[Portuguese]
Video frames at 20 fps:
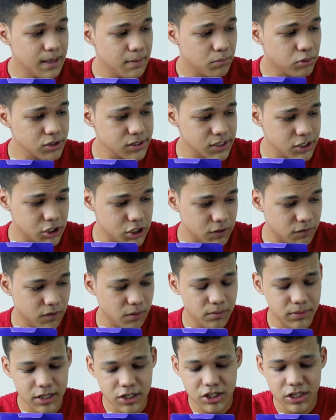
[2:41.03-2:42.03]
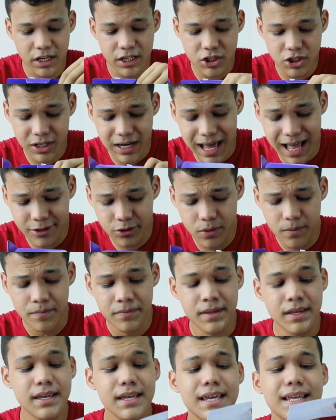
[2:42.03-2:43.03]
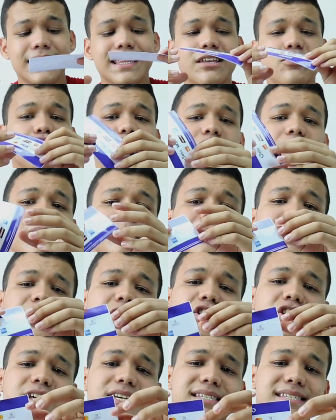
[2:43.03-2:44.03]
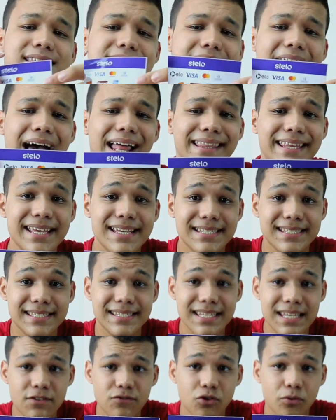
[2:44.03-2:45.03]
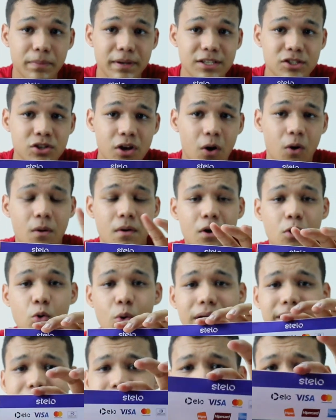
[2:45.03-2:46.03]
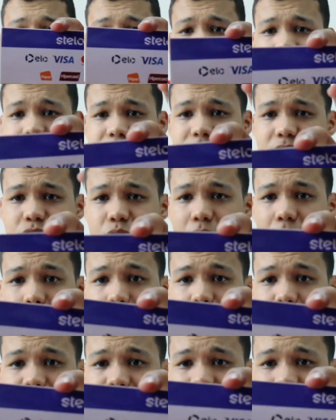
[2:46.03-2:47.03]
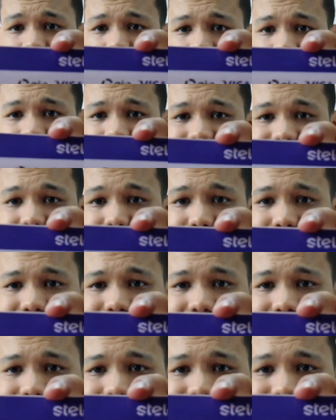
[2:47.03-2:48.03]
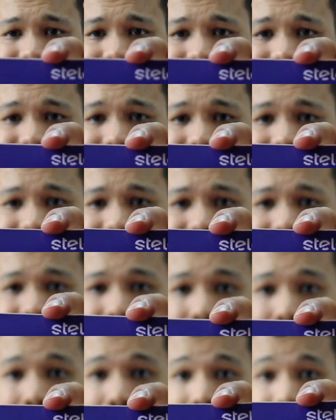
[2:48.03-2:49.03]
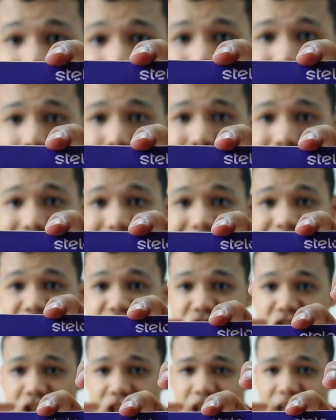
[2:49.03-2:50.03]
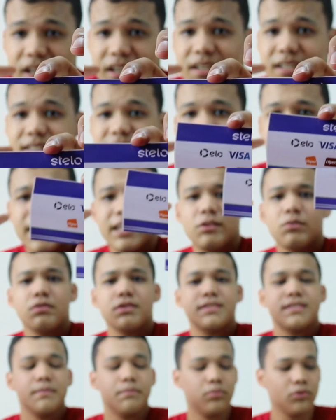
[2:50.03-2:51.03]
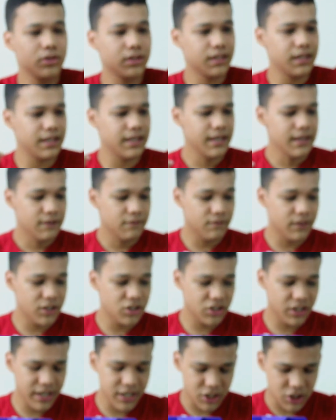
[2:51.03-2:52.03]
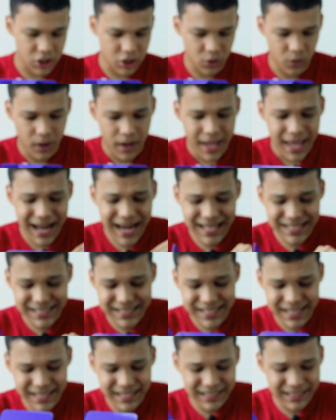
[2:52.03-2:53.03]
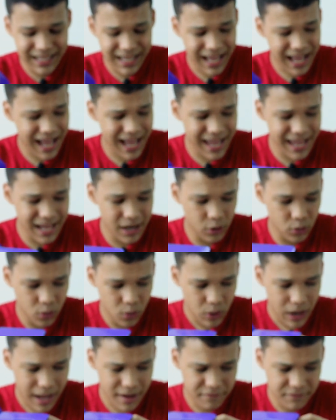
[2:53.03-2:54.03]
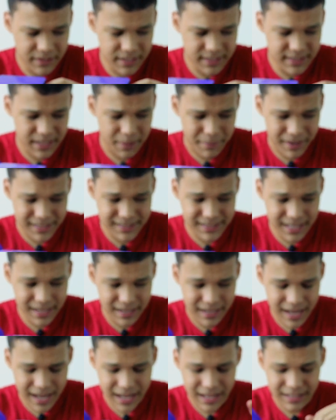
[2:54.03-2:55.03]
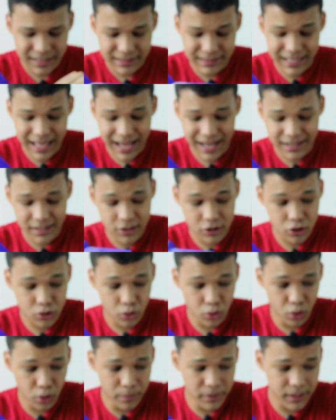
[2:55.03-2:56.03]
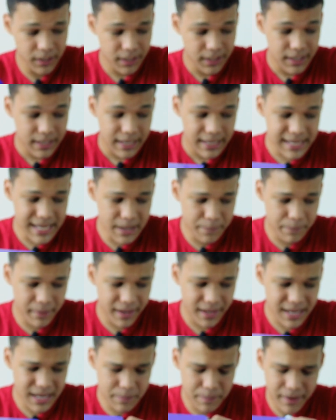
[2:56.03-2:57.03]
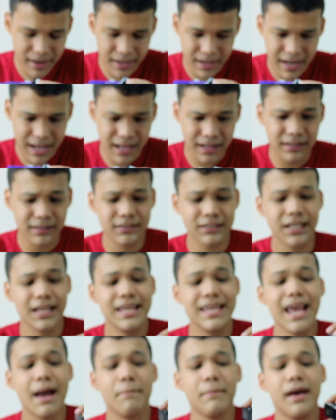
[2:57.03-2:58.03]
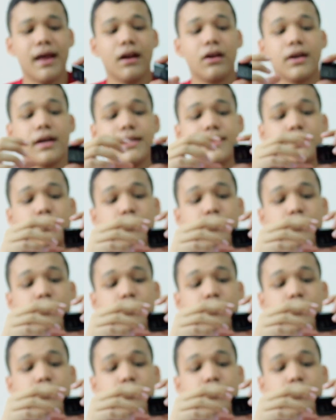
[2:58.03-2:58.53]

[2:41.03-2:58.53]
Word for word: positivo. Vamos deixar aqui de lado. E tem justamente esse adesivo, pessoal. O adesivozinho mostrando aí as bandeiras aceitas pela maquininha, certo? Para você poder ver direitinho. Ela aceita a Elo, a Visa, a Mastercard, Diners Club, Hiper, Hipercar e American